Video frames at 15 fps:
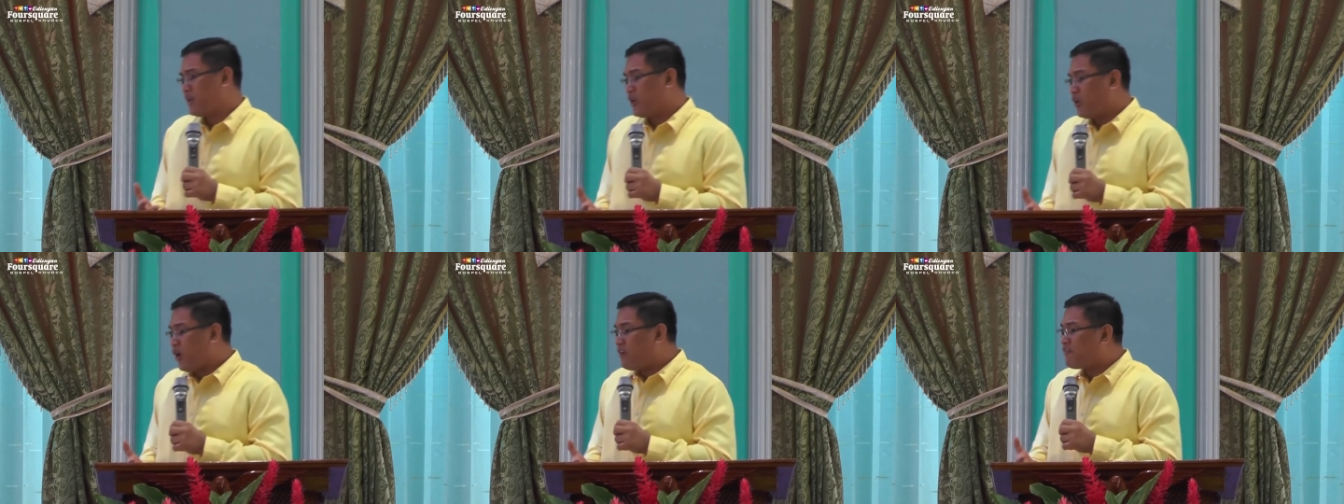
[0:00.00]

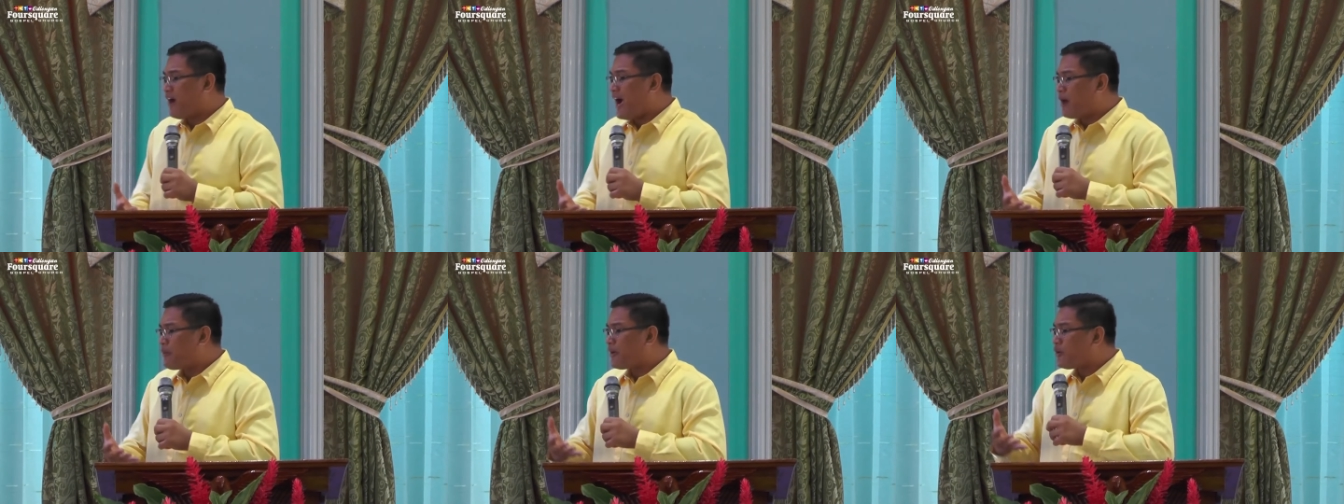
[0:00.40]
of
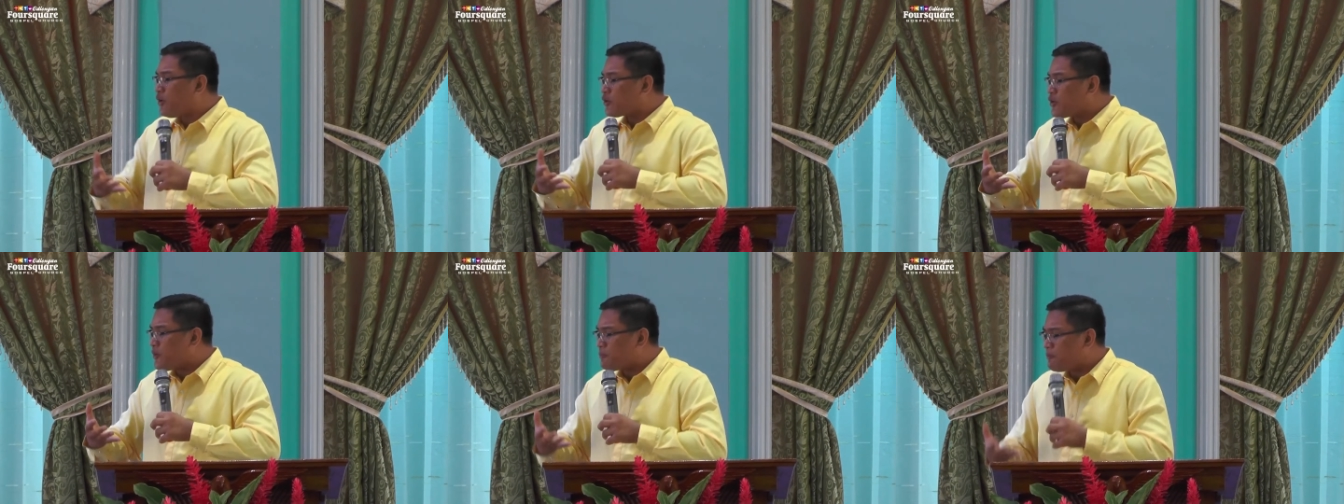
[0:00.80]
our
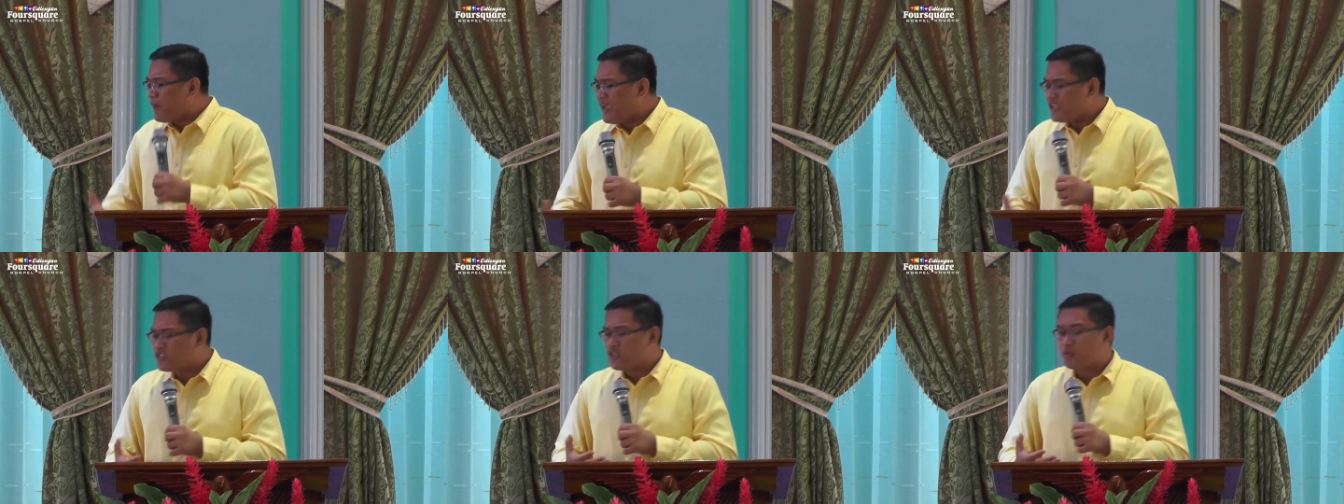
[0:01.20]

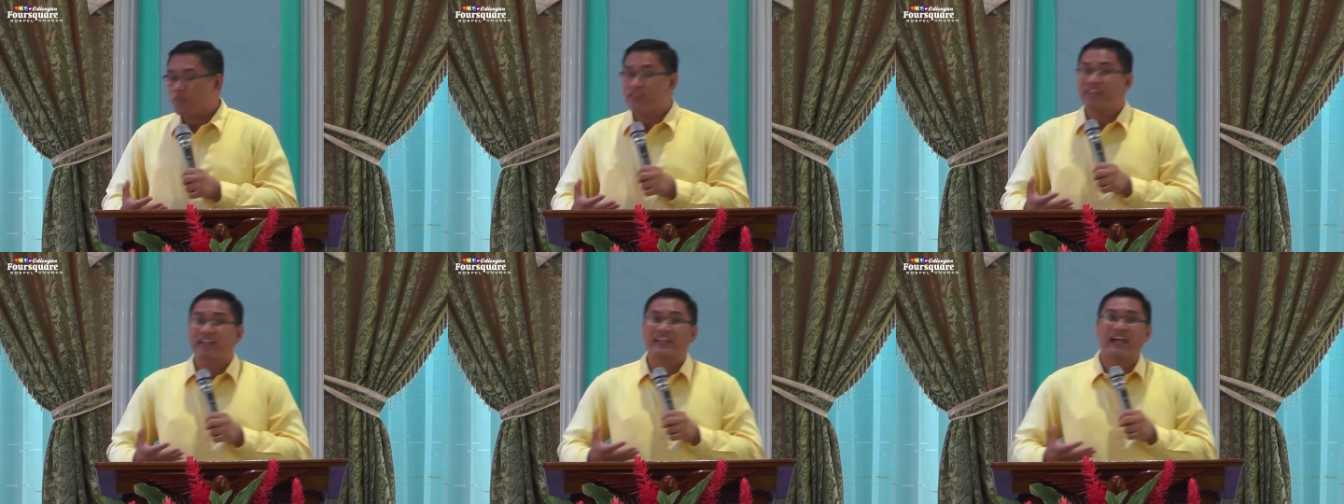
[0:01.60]
occupation
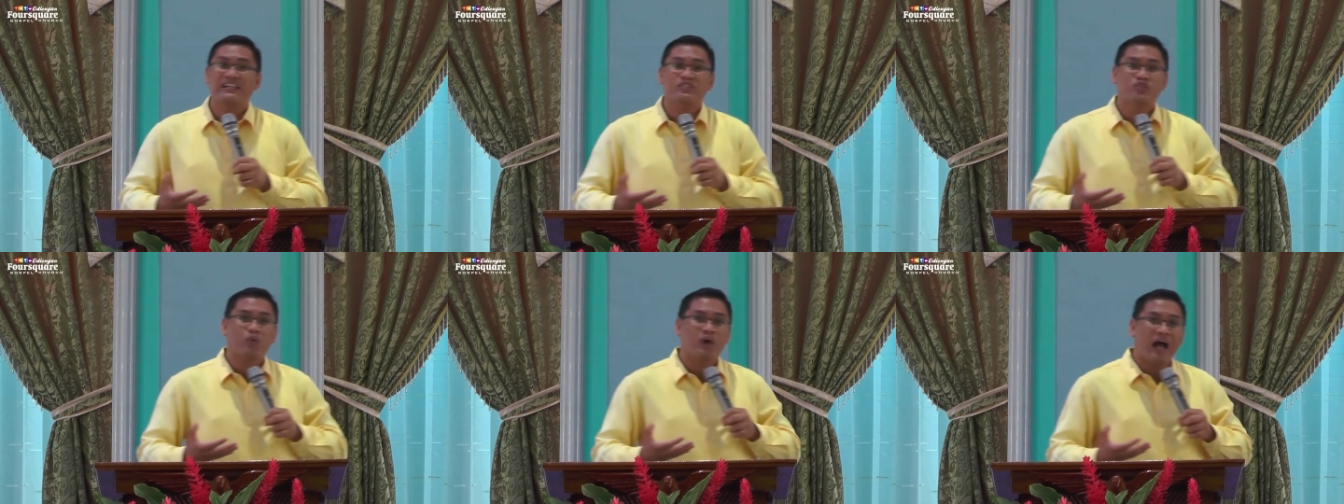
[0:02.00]
with
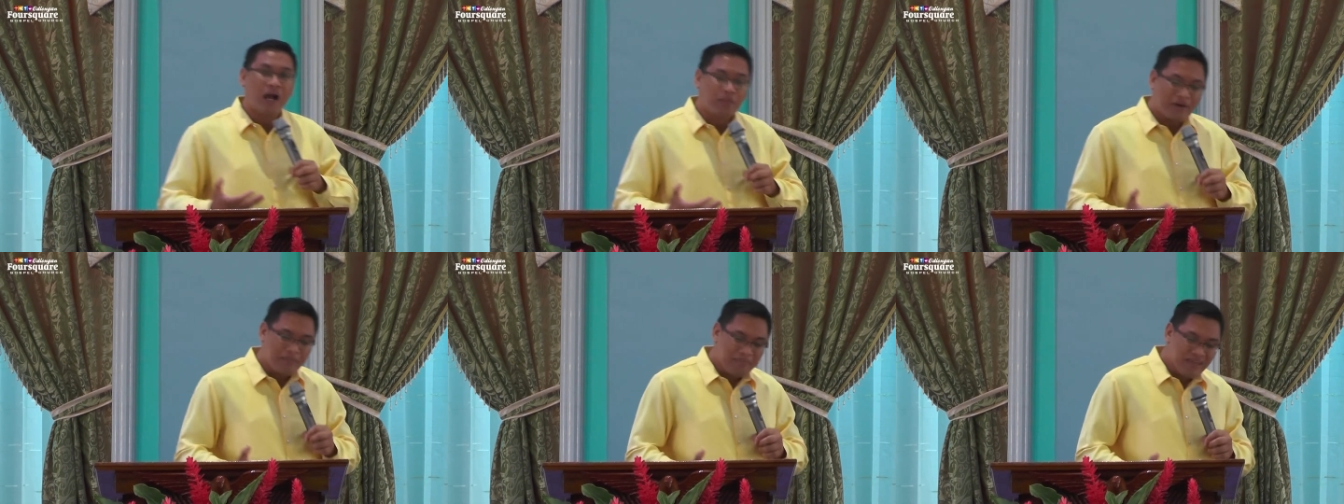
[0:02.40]
regards to
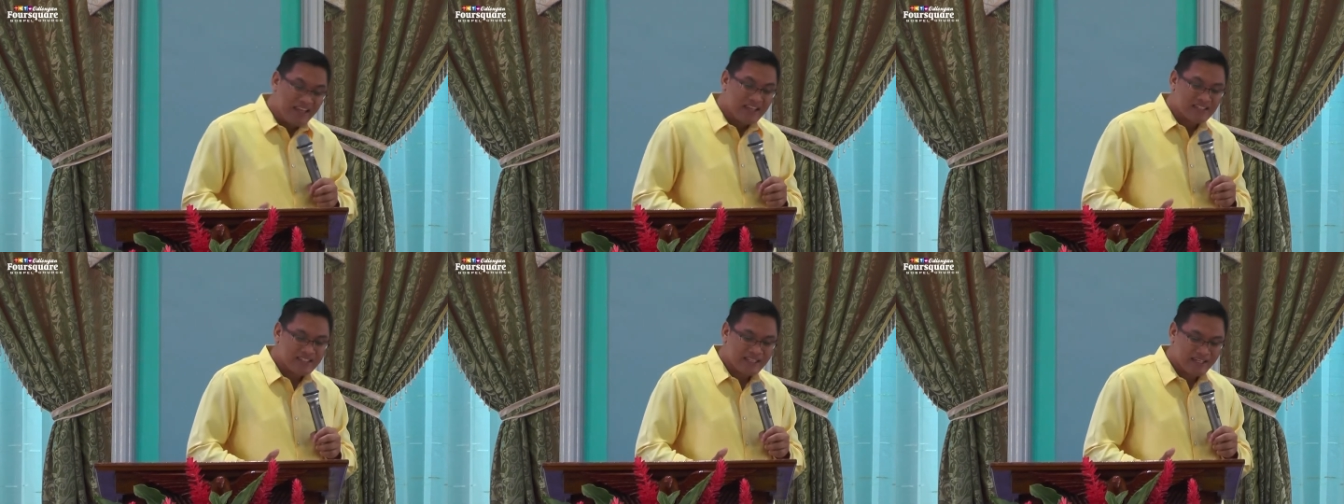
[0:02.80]
our
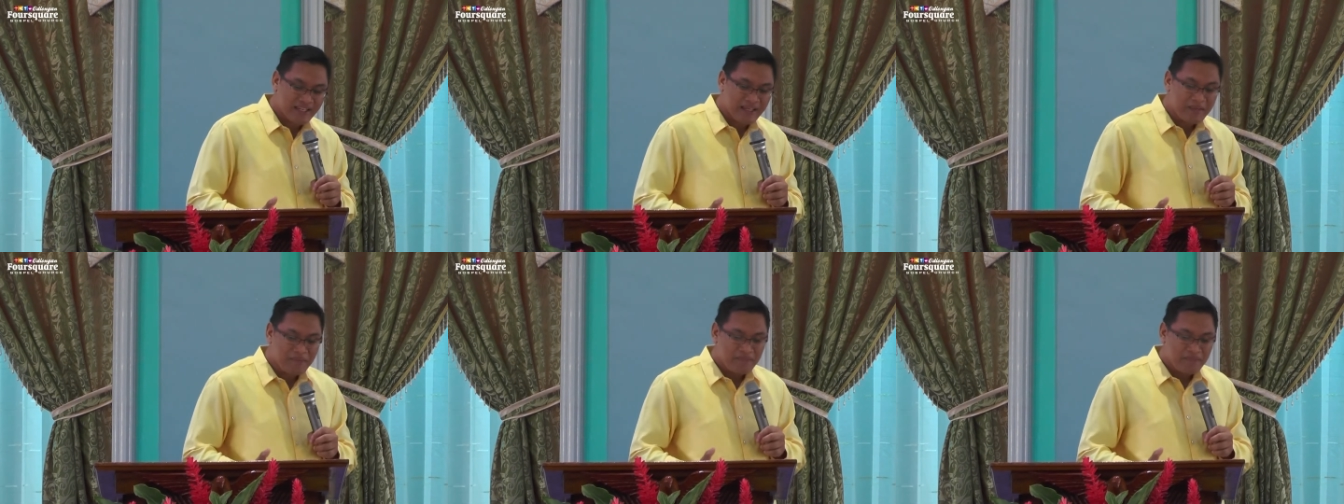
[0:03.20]
ministry?